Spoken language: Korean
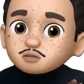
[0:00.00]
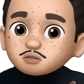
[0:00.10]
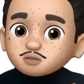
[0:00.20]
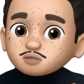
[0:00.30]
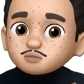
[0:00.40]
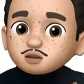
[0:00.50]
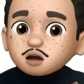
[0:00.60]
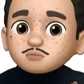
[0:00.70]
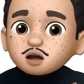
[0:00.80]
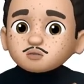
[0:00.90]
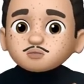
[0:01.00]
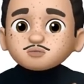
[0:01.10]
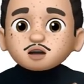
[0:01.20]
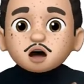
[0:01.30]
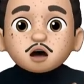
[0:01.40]
그렇습니다. 바로
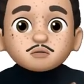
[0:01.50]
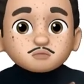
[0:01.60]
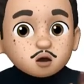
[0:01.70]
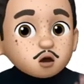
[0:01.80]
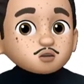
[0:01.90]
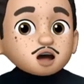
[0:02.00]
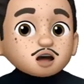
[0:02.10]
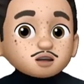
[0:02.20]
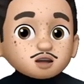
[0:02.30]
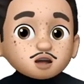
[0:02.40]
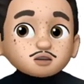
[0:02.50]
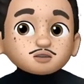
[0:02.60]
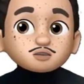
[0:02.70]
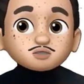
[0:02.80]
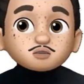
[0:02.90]
뭡니까? 변화를 나타내는
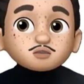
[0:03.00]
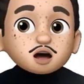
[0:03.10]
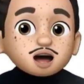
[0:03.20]
거죠.